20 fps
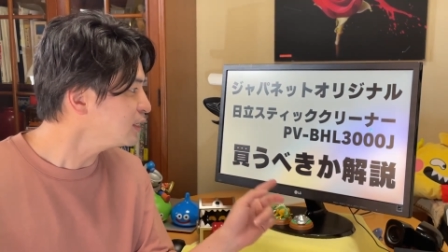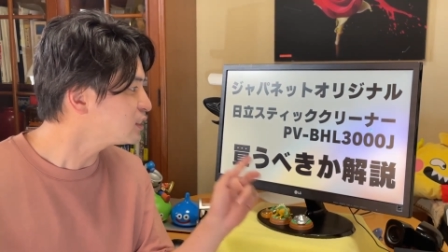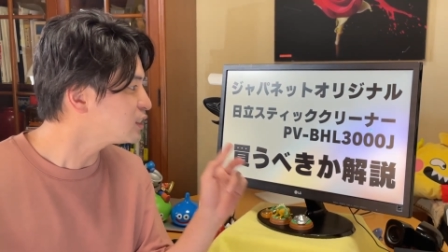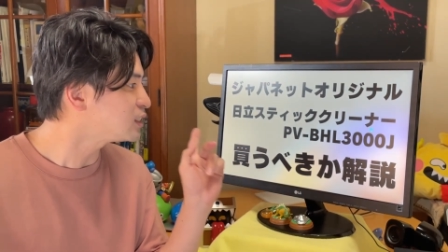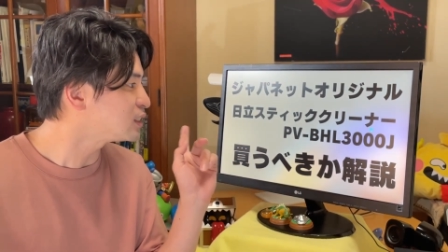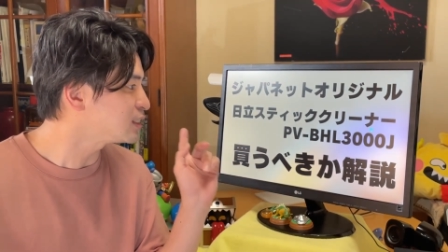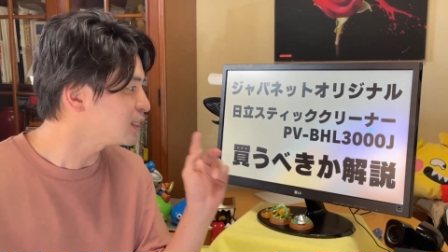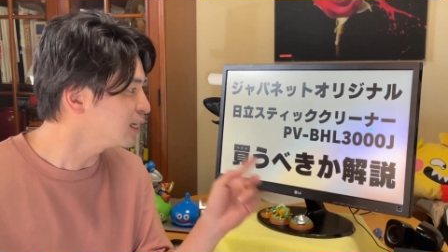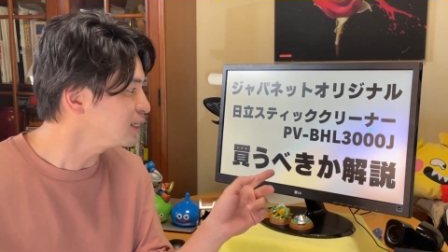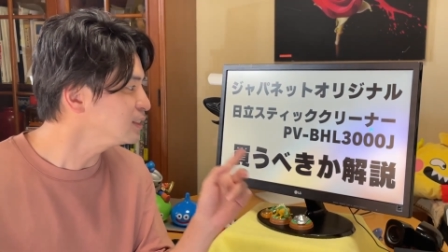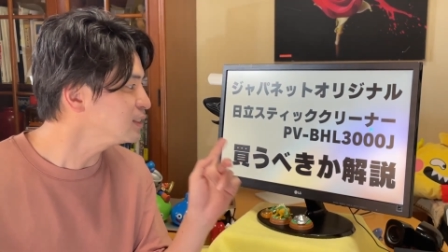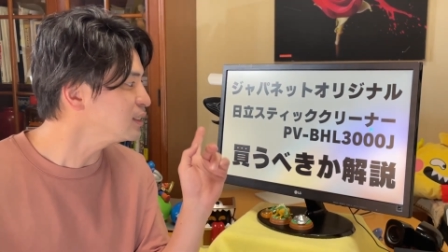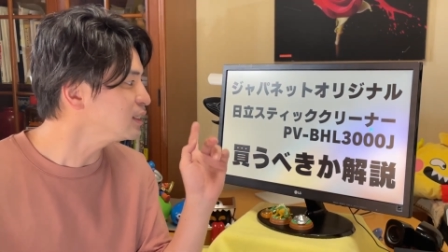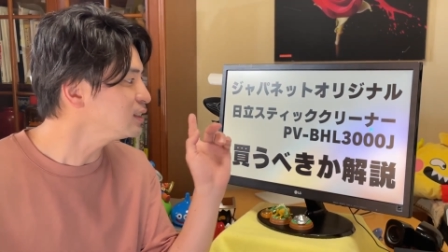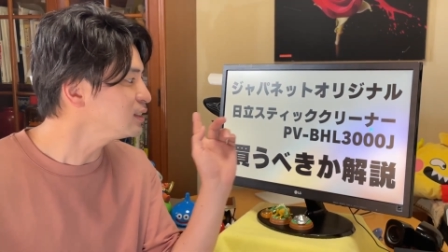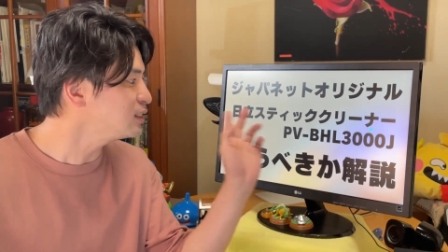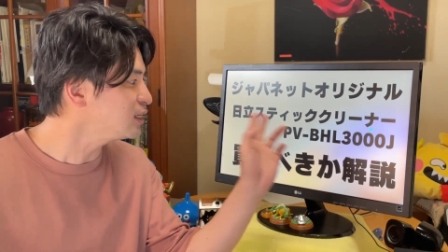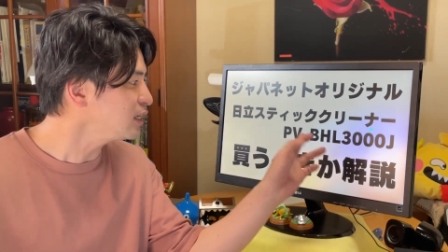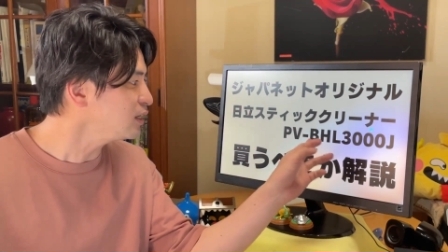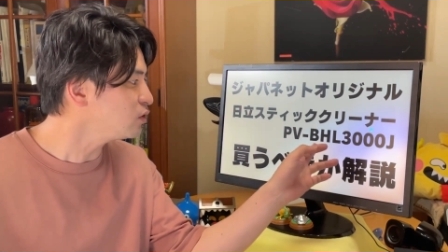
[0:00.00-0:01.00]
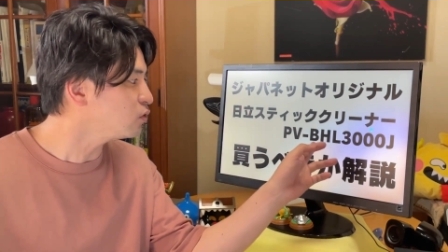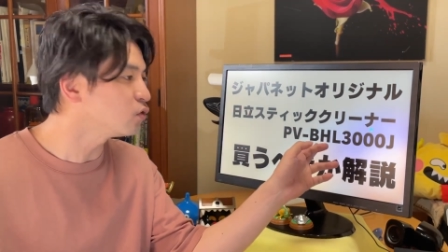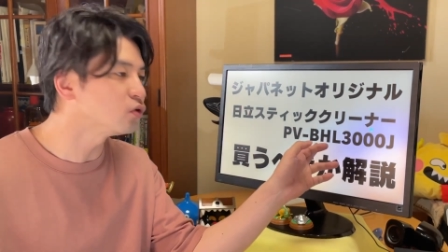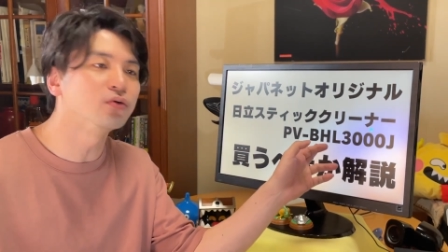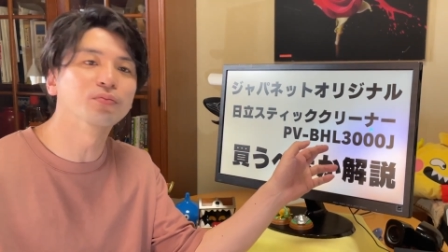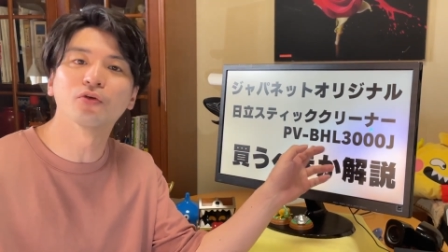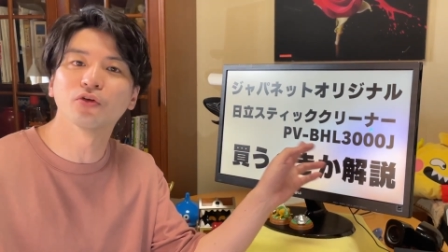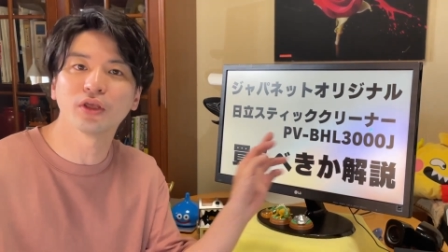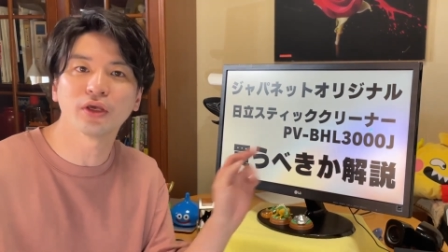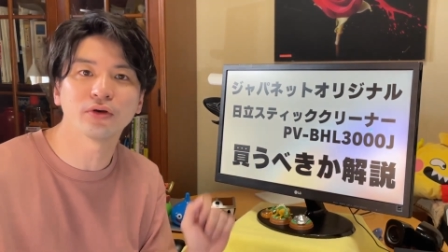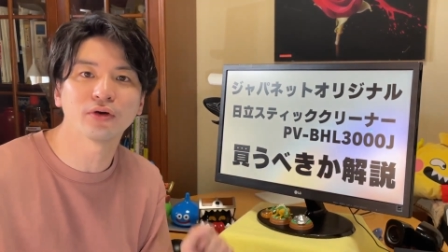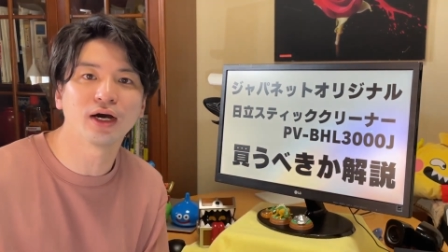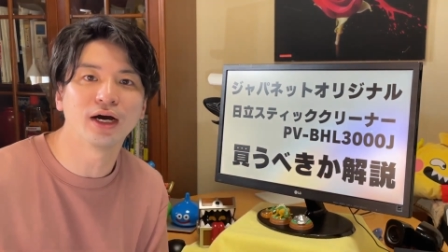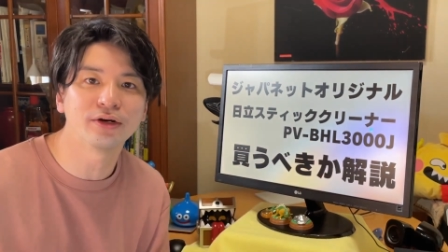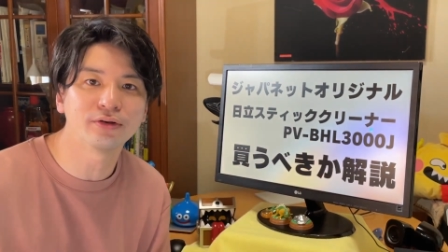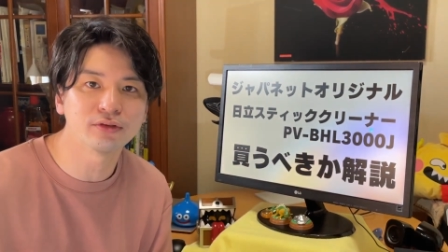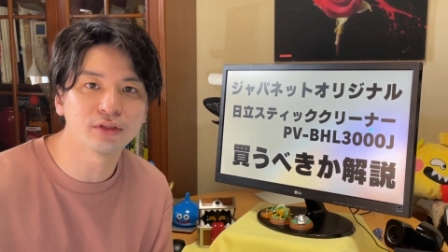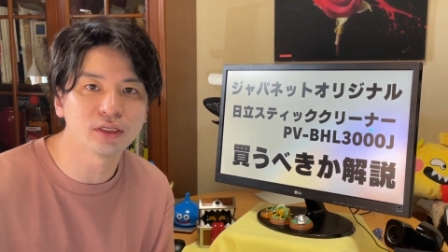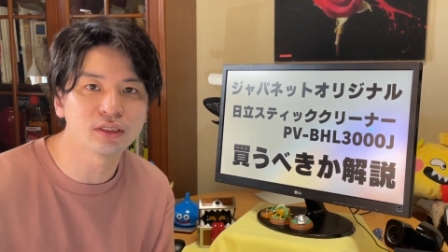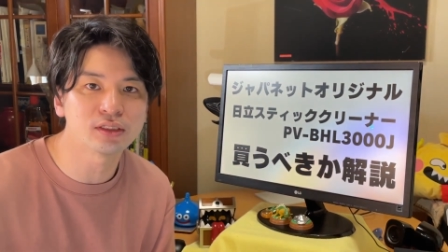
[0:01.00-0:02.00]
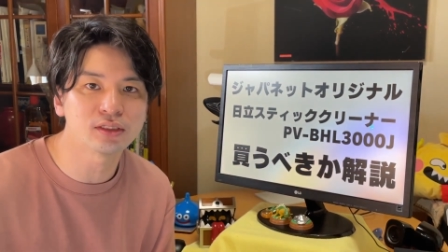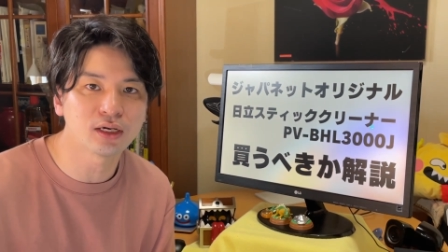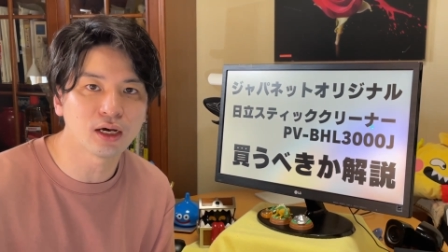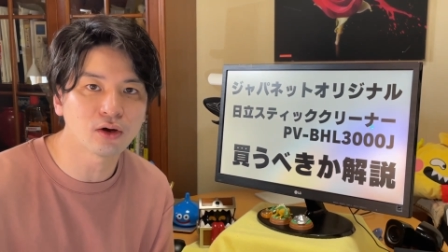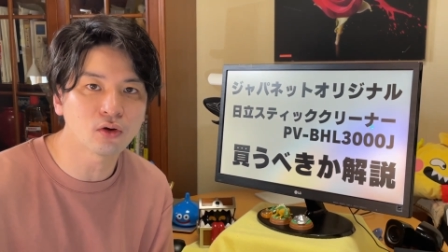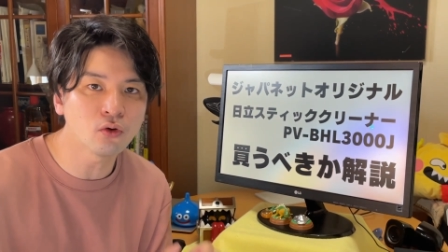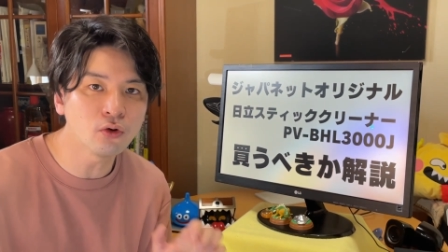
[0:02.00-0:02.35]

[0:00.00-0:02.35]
チさんぜんジェイ というモデルがあるんですが、